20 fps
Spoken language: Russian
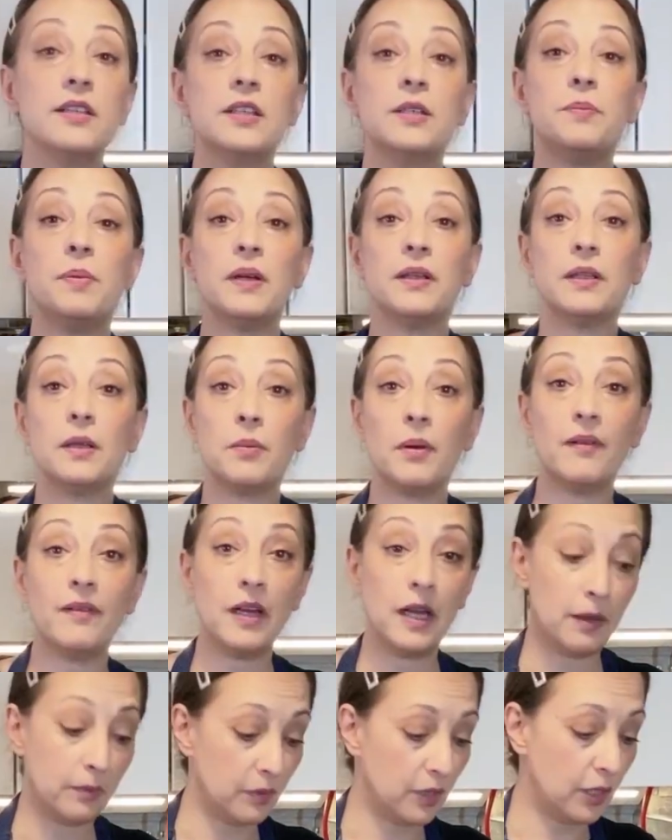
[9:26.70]
Теперь
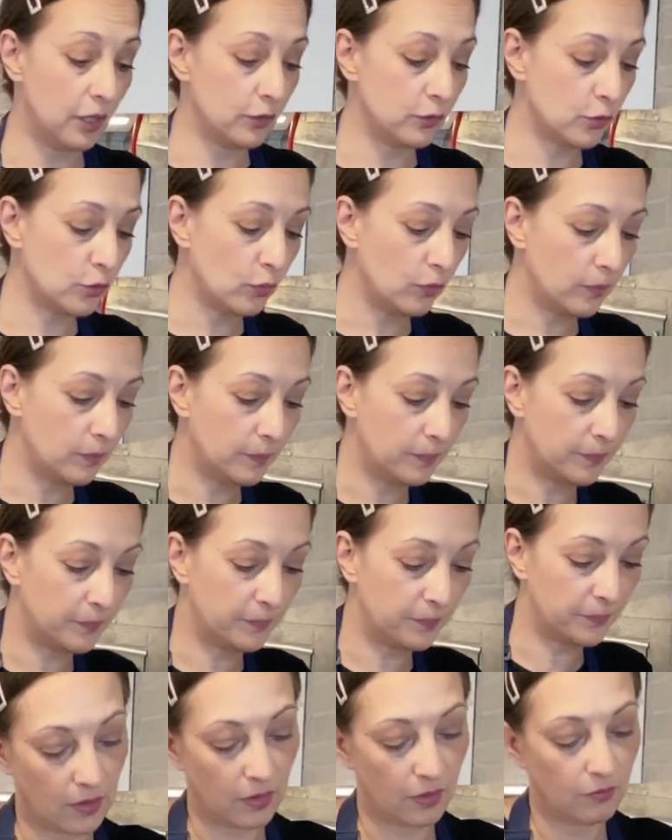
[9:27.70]
добавляем кинзу.
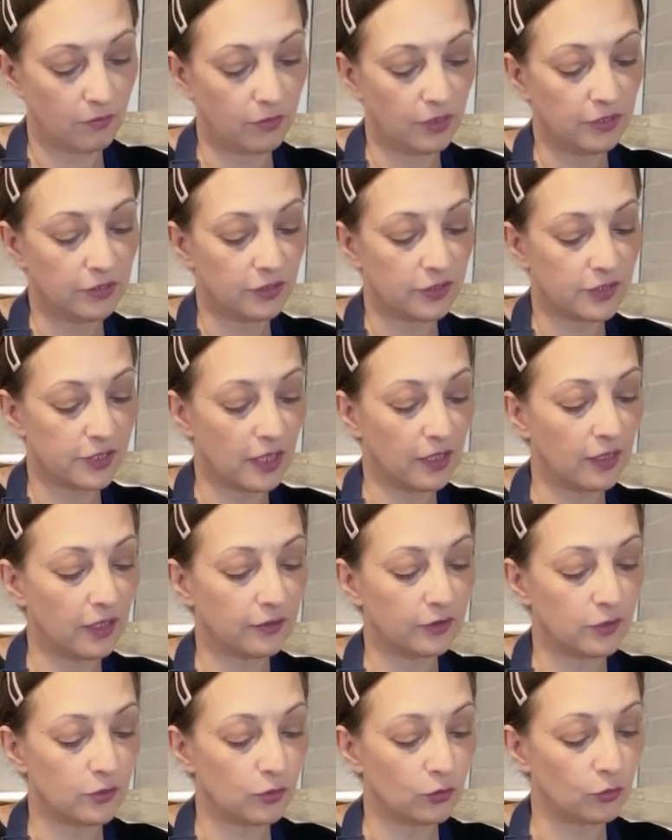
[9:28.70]
В этот
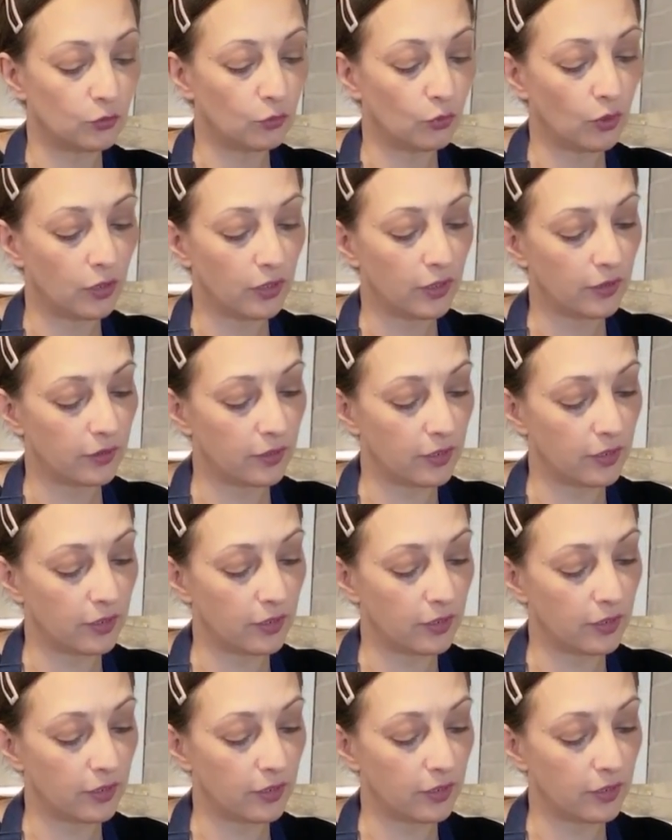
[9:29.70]
салат идет только